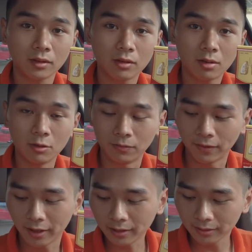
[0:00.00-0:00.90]
Thuốc hoa bổ
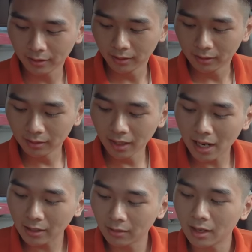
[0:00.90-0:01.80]
phế. Thứ
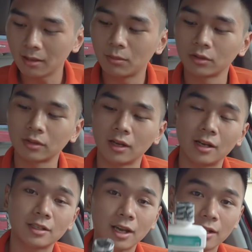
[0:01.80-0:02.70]
hai đó là một
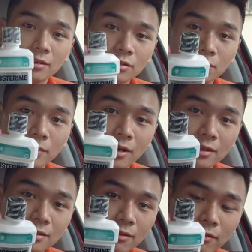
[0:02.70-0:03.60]
chai nước súc miệng
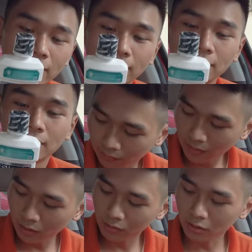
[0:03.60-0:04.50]
Listerine.
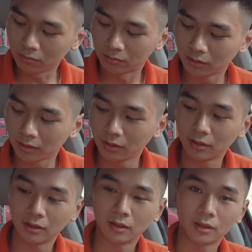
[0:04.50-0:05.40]
Và cuối cùng
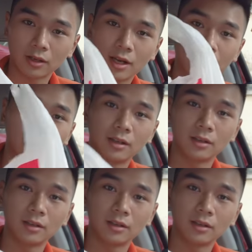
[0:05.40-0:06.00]
đây,